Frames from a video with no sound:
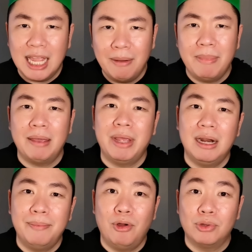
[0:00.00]
ทำไมไม่
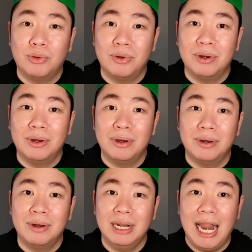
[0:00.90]
เริ่มลงทุน
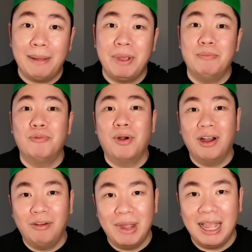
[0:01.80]
แลกเปลี่ยนมุมมอง
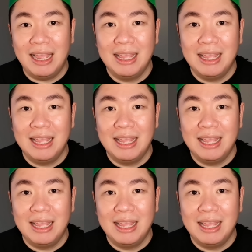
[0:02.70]
เข้ามา